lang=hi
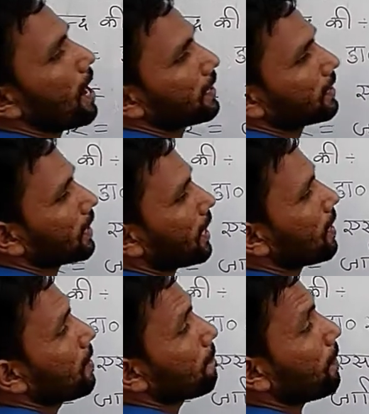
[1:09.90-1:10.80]
भारत के
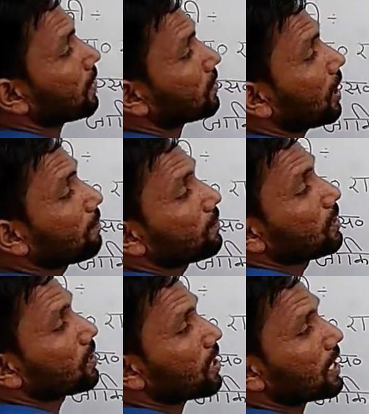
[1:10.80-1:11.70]
प्रथम
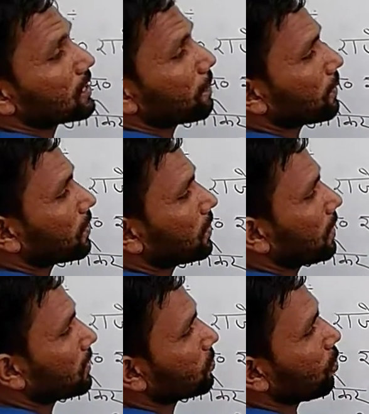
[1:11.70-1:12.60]
राष्ट्रपति
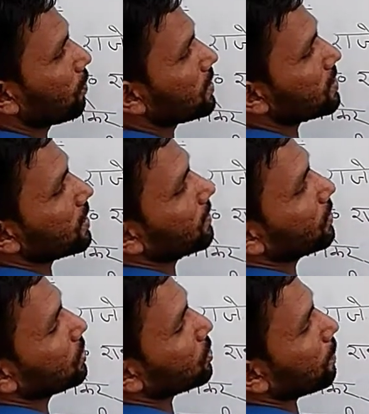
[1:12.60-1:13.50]
थे 24
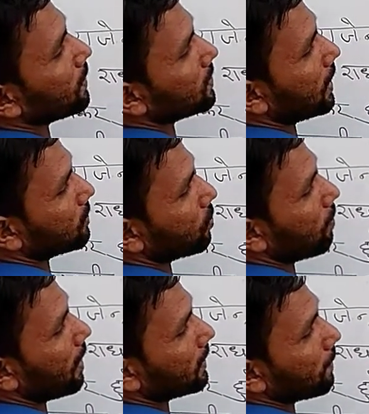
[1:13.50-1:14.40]
जनवरी 1950 को
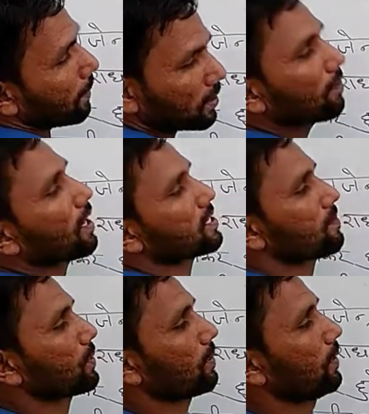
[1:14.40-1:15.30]
भारत के प्रथम
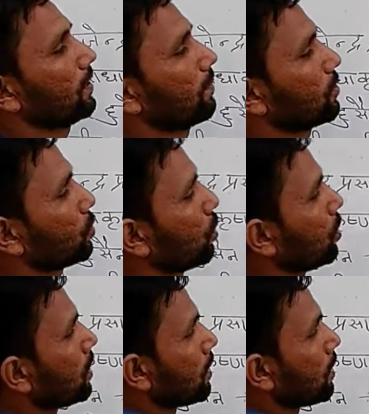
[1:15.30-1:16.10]
राष्ट्रपति बने थे बच्चों